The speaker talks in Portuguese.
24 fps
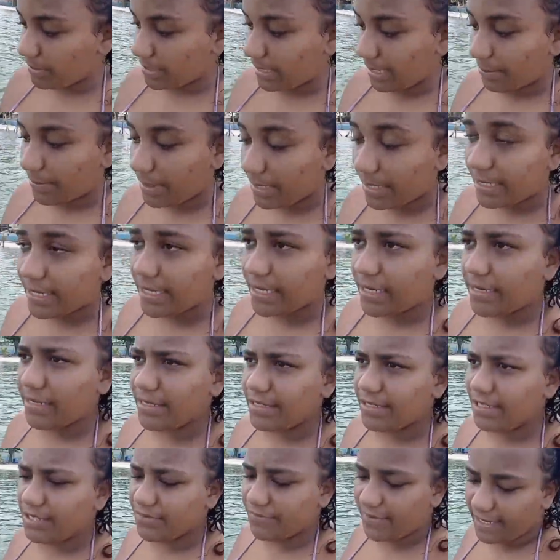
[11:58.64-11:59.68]
Que amanhã a
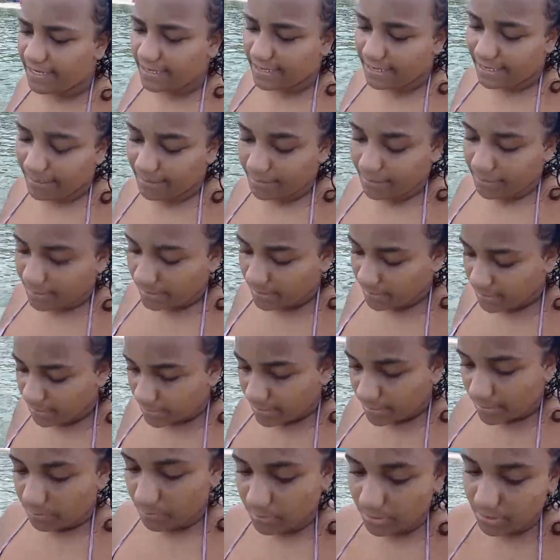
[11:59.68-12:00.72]
gente vai lá.
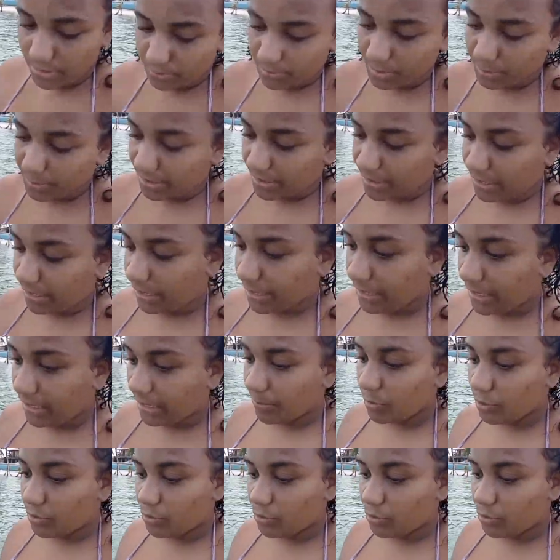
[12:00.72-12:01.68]
Amanhã é minha madrinha, meu